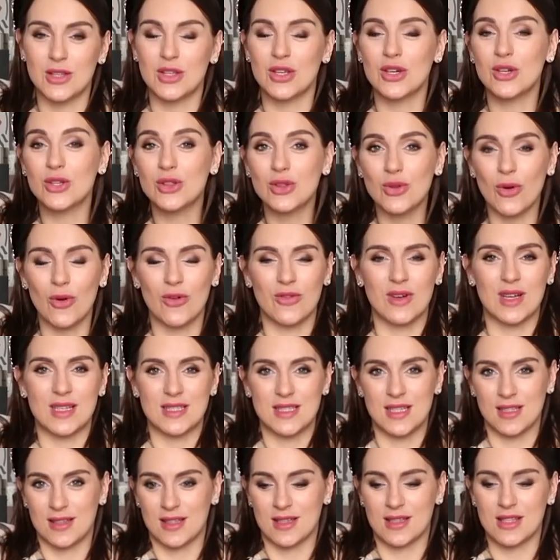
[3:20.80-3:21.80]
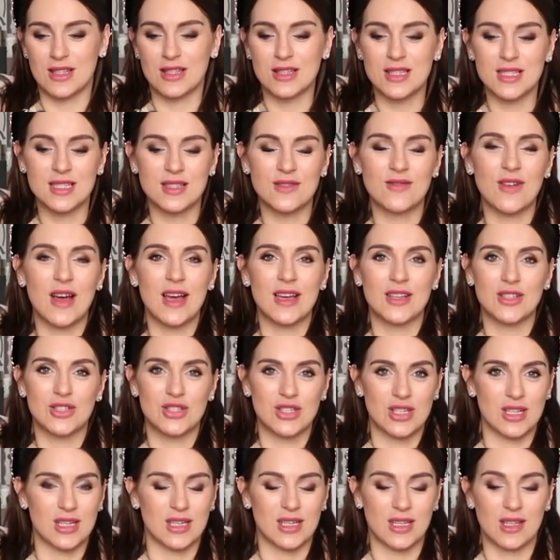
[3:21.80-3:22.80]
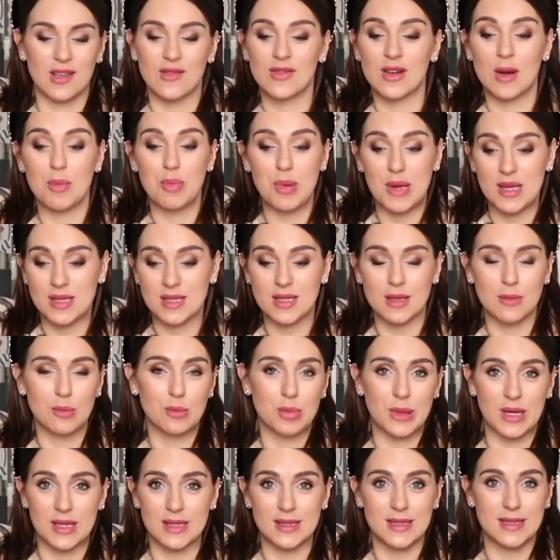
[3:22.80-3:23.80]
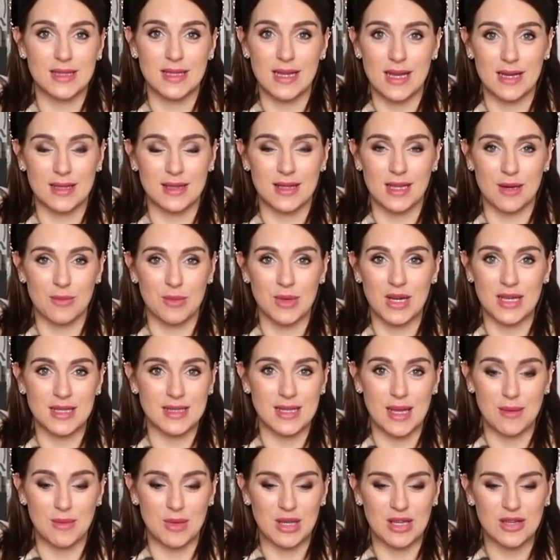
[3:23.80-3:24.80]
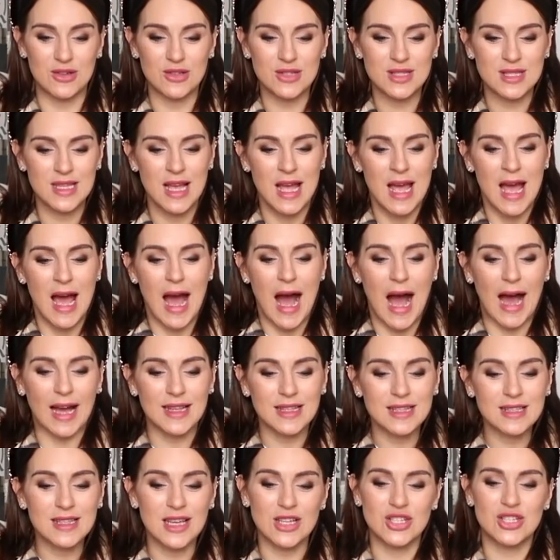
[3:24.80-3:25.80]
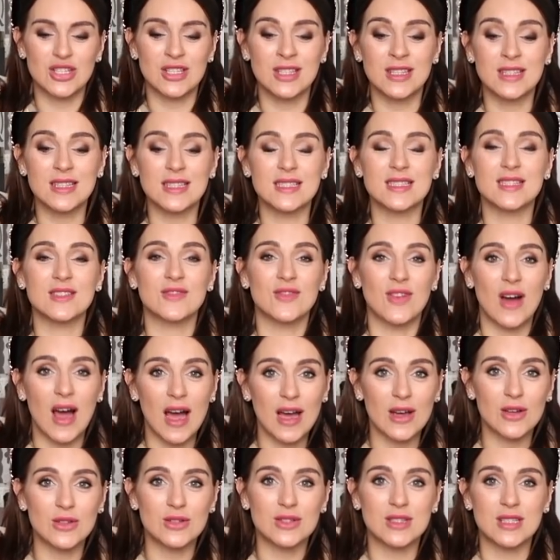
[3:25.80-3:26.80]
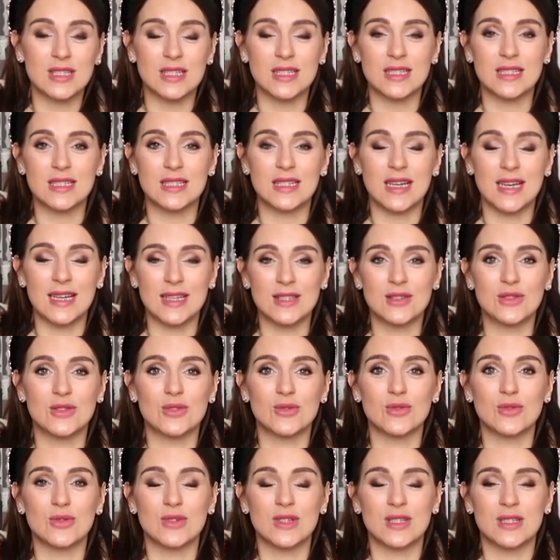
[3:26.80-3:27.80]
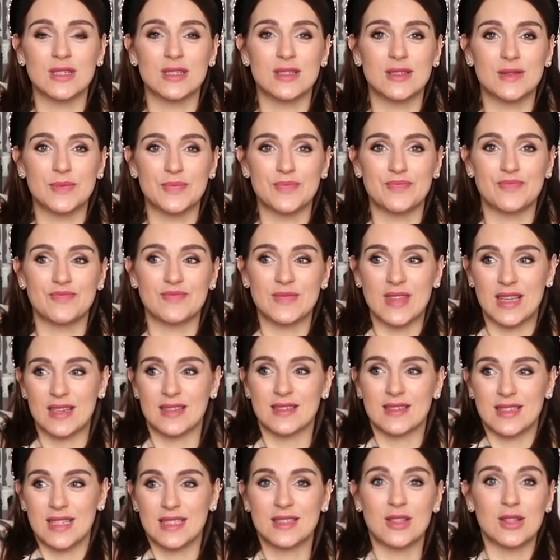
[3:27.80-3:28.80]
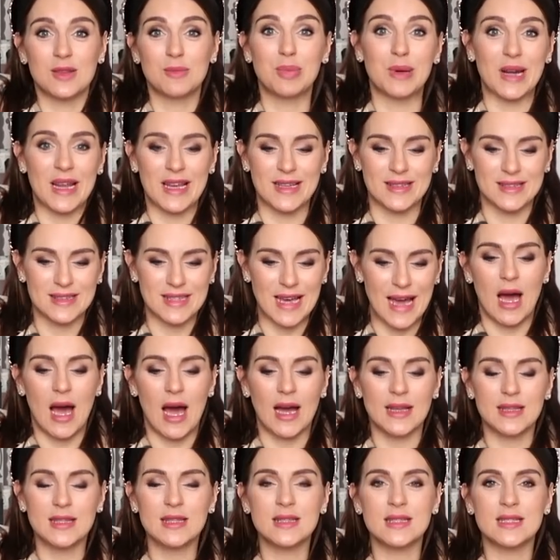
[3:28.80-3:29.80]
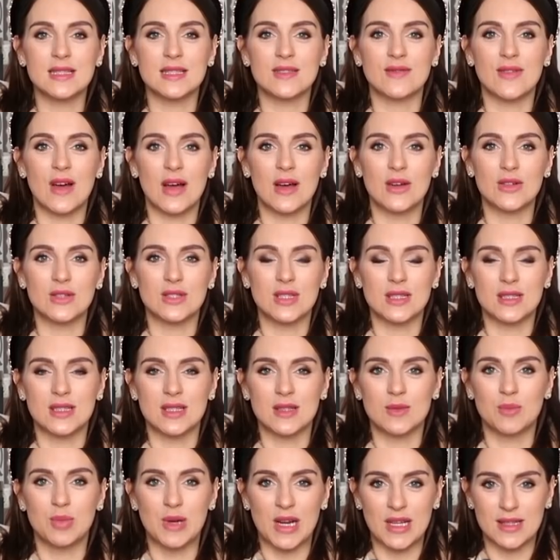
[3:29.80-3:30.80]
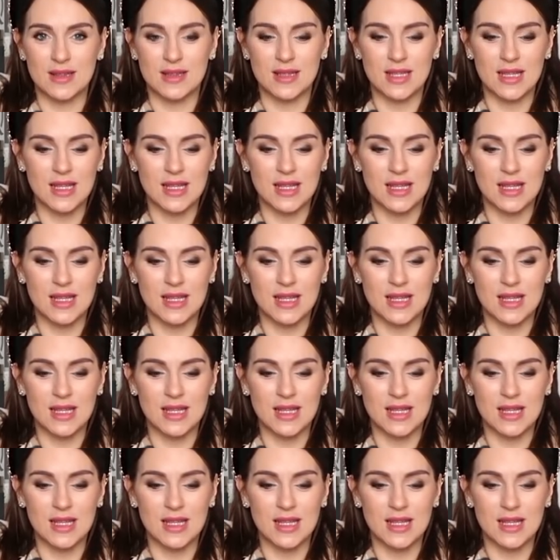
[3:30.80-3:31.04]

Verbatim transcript: никто в газетах не называет Джека европейским бренд-директором Касамигос, Wars, они даже не называют э, эту, эм, э, этот бренд. Они называют этот бренд